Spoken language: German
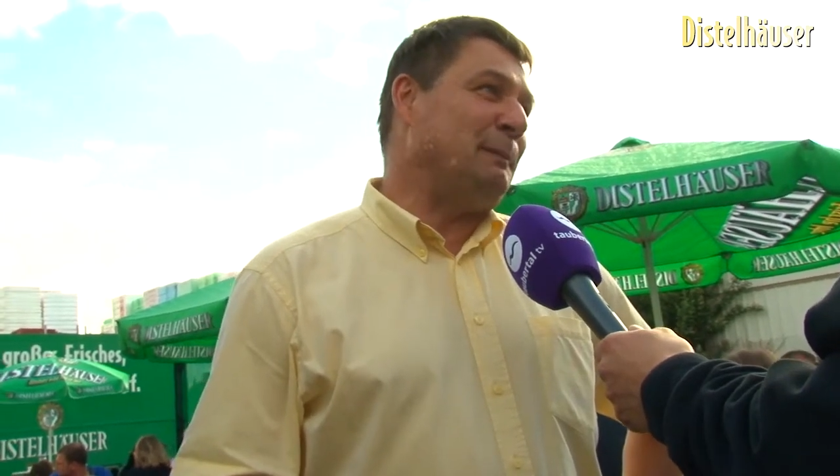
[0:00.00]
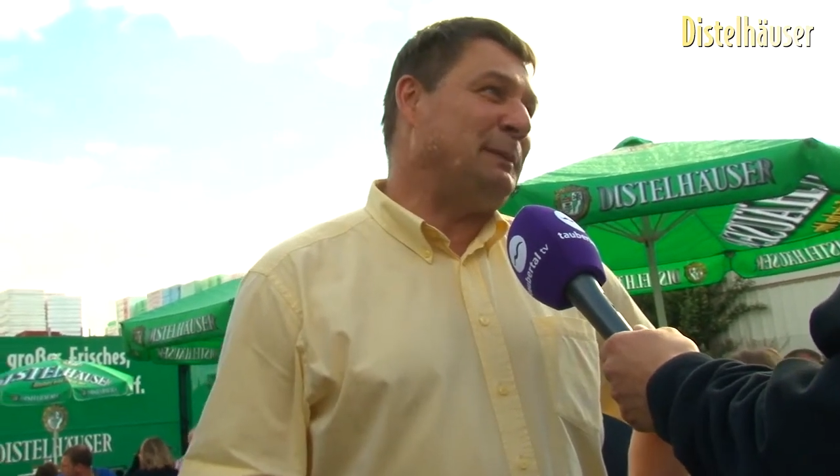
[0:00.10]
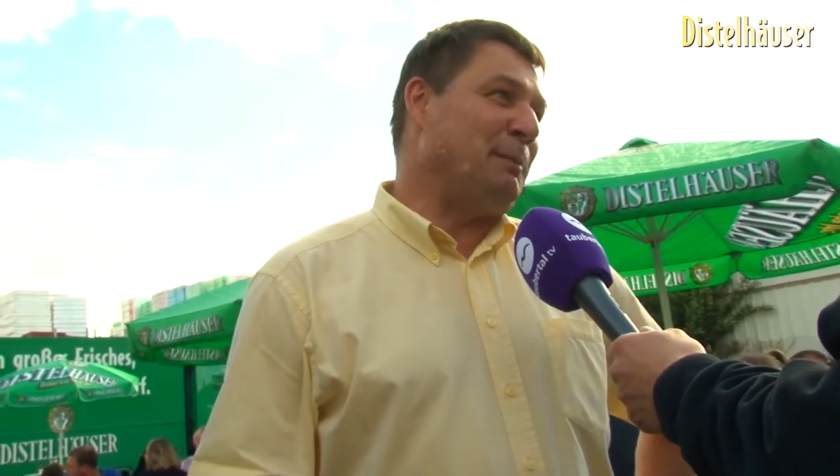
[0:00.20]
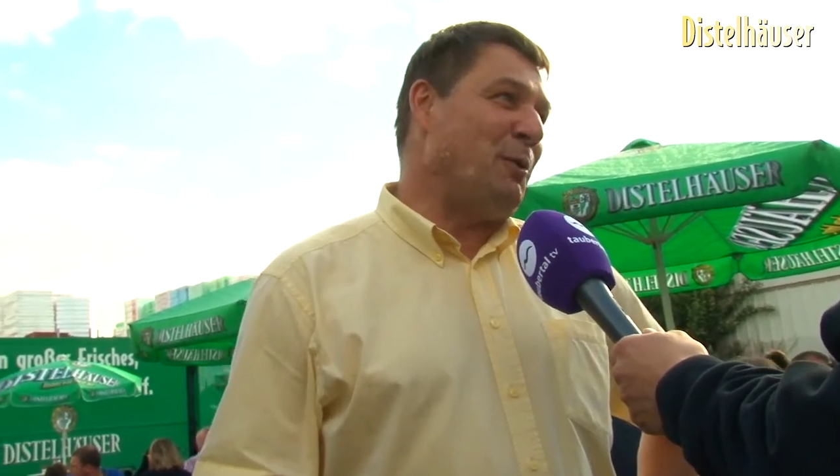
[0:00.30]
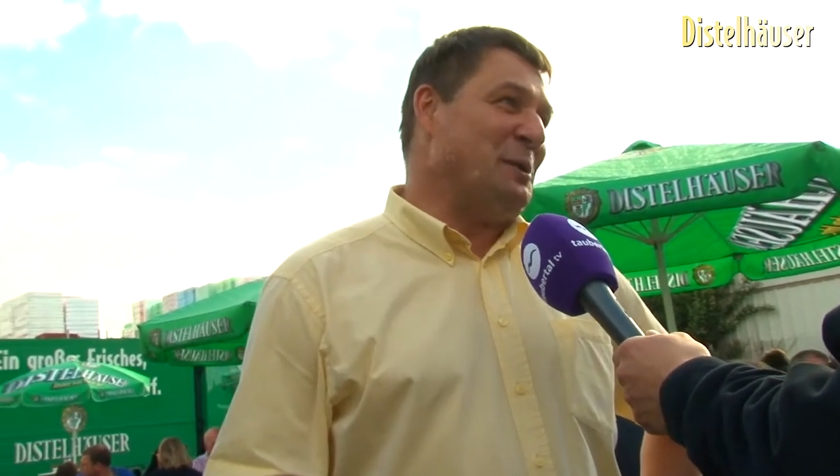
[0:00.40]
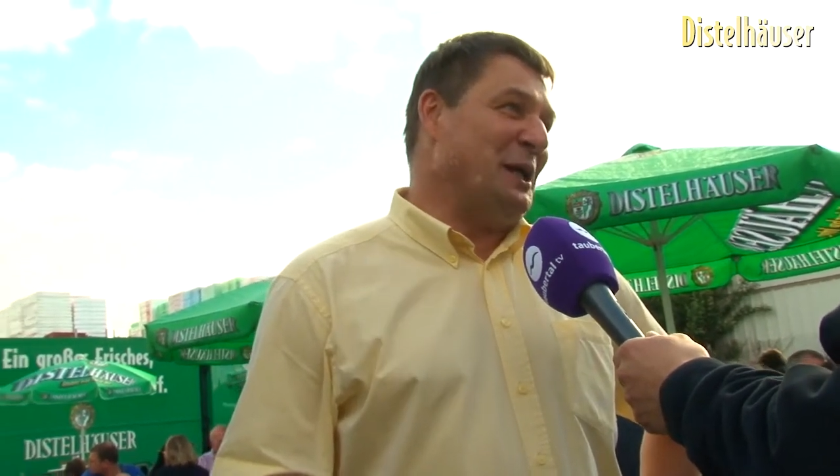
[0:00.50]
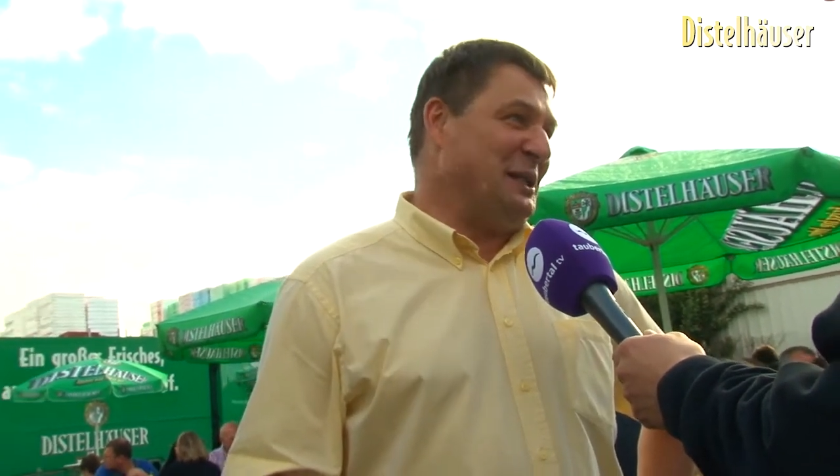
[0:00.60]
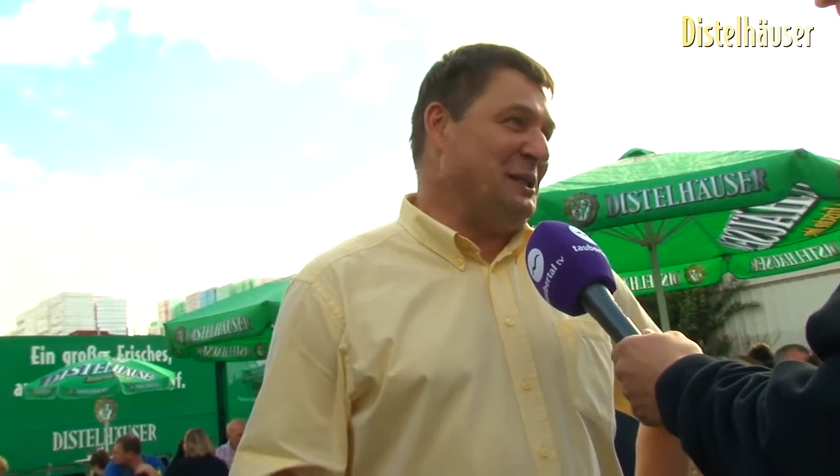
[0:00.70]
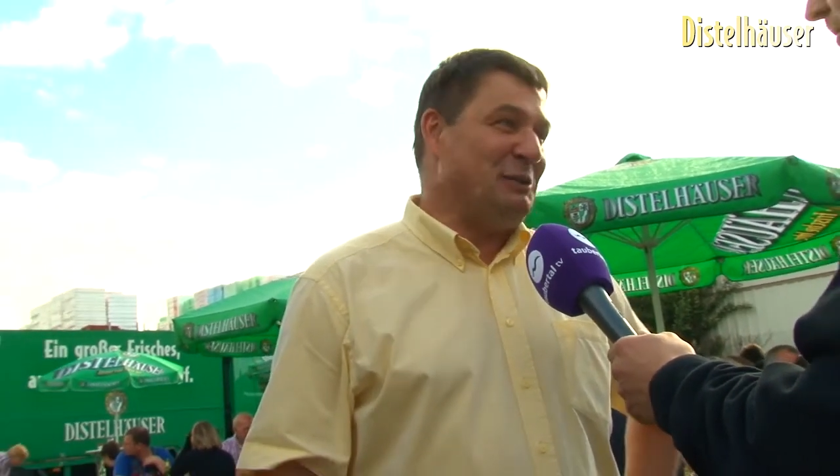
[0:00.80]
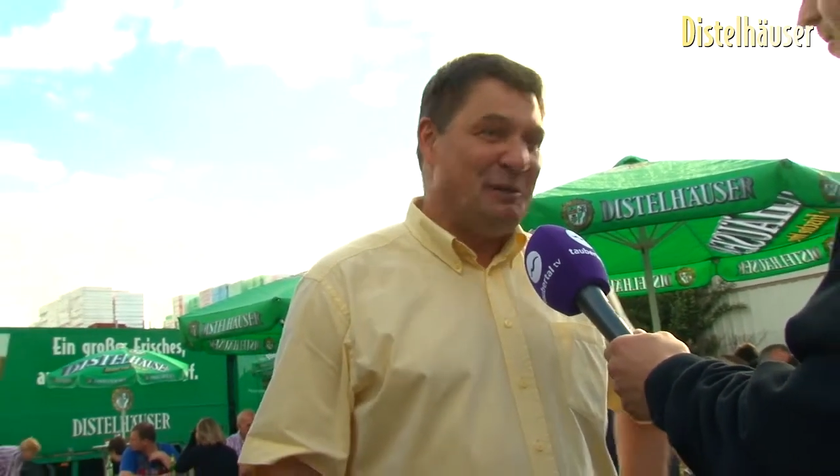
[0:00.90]
habt ihr Bock, eine
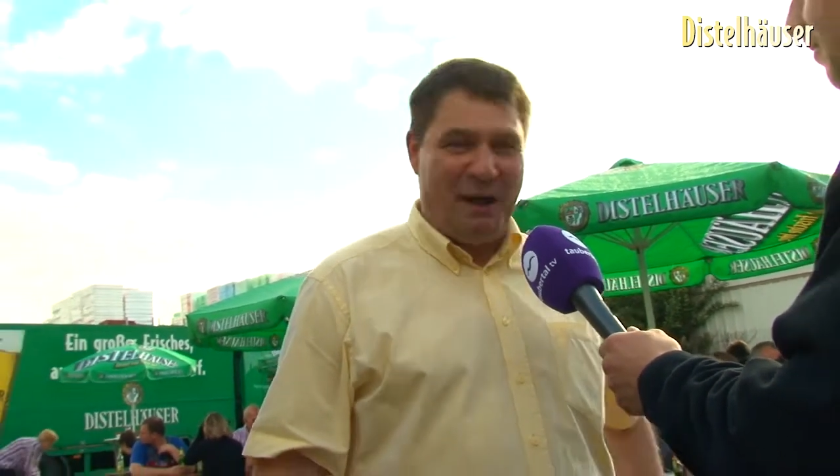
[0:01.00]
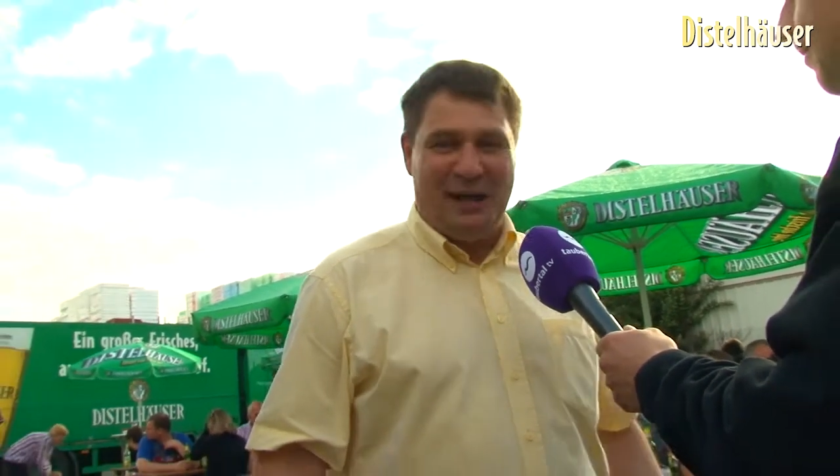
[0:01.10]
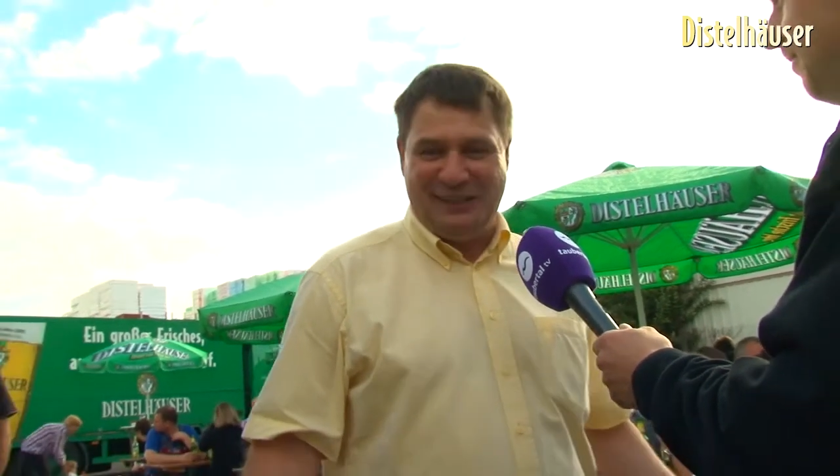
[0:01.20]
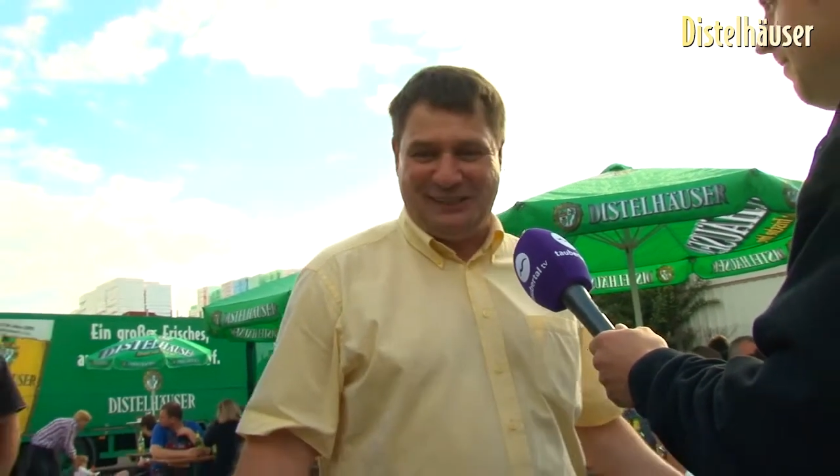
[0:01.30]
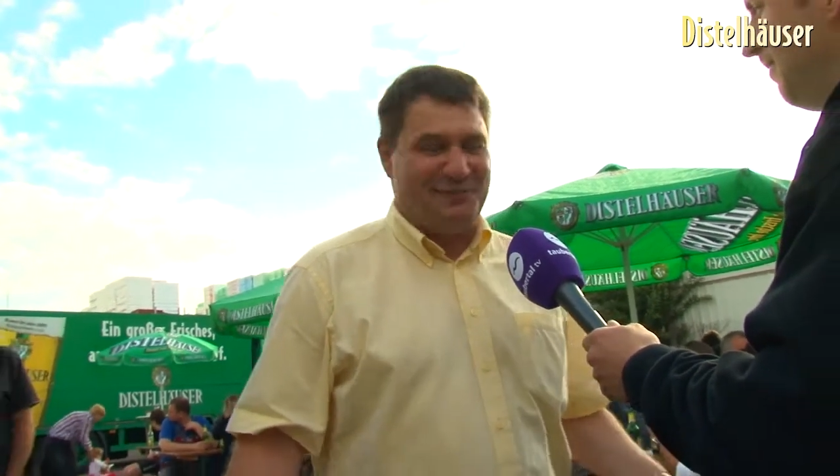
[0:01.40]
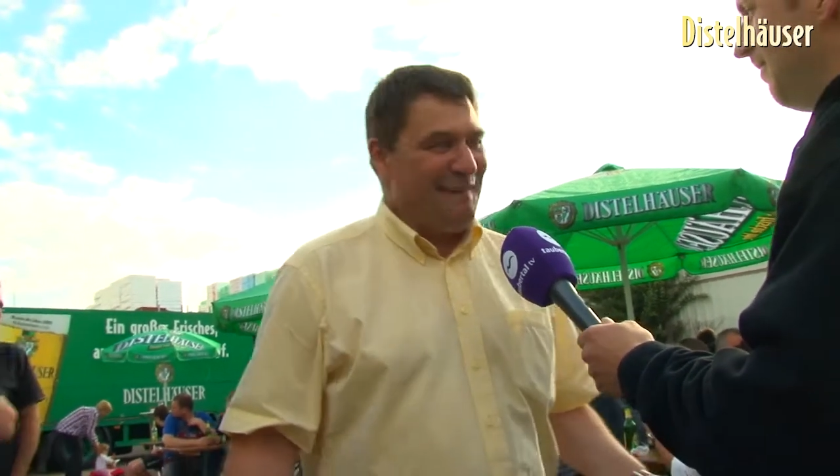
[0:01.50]
richtig tolle Party zu